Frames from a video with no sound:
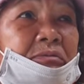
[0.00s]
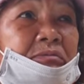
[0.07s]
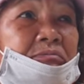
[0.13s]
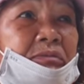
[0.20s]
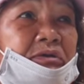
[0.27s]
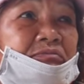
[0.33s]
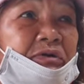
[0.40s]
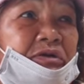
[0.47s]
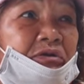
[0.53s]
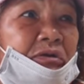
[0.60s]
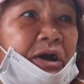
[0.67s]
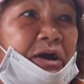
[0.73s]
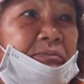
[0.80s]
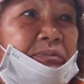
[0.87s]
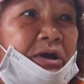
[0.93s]
mới, mới văn
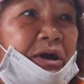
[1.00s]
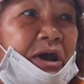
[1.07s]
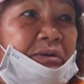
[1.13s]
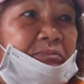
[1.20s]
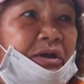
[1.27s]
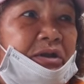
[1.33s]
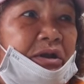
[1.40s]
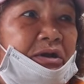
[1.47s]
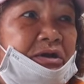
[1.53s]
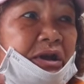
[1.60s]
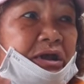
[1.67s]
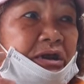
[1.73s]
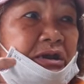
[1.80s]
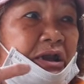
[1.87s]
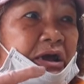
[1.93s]
hóa mới cả mới đứng
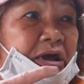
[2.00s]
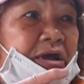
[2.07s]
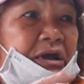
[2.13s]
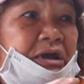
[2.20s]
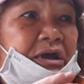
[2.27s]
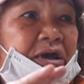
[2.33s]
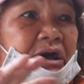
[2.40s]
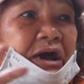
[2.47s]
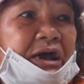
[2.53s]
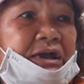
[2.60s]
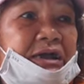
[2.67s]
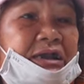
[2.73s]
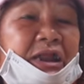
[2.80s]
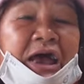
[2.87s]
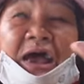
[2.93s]
lên là
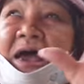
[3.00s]
cậy